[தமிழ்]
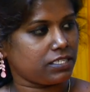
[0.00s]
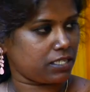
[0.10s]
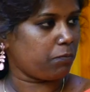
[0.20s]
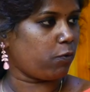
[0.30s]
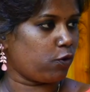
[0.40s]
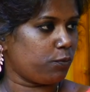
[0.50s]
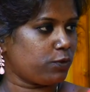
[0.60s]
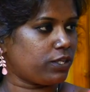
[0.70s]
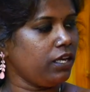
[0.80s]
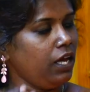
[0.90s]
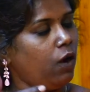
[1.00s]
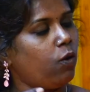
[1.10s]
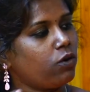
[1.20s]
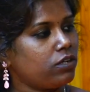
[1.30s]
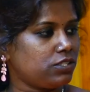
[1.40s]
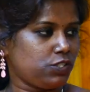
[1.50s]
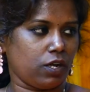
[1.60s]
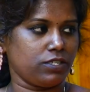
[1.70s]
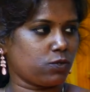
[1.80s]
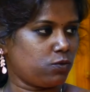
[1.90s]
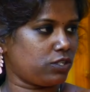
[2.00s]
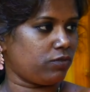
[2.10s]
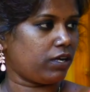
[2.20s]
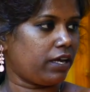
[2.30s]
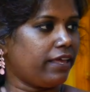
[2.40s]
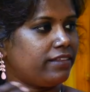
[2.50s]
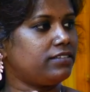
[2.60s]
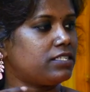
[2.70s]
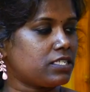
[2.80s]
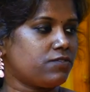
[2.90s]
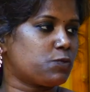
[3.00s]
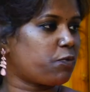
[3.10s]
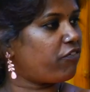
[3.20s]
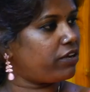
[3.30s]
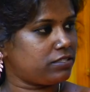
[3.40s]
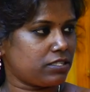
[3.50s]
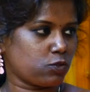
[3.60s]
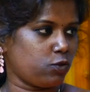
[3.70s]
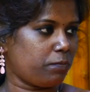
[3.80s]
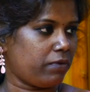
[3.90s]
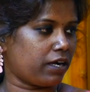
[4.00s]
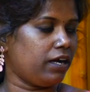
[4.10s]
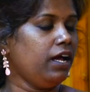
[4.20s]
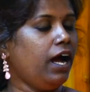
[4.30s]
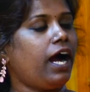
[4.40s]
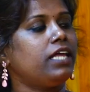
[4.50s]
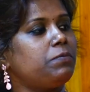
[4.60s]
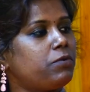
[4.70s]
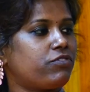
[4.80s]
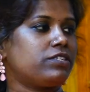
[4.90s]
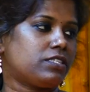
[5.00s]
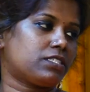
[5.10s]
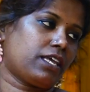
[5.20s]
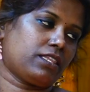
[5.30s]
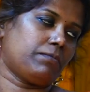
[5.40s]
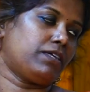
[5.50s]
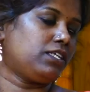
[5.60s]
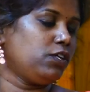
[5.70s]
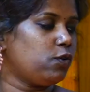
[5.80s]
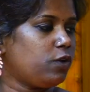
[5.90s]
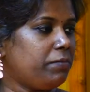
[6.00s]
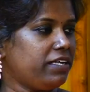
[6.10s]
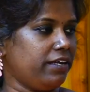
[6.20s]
எக்ஸாம் போகும்போதே உங்களுக்கு சாய்ஸ் கொடுத்துருவாங்க எந்தெந்த சர்வீஸ் ப்ரிஃபரன்சஸ் கொடுப்பாங்க அந்த ப்ரிஃபரன்சஸ்க்கு ஏற்ற மாதிரி யூ வில் பி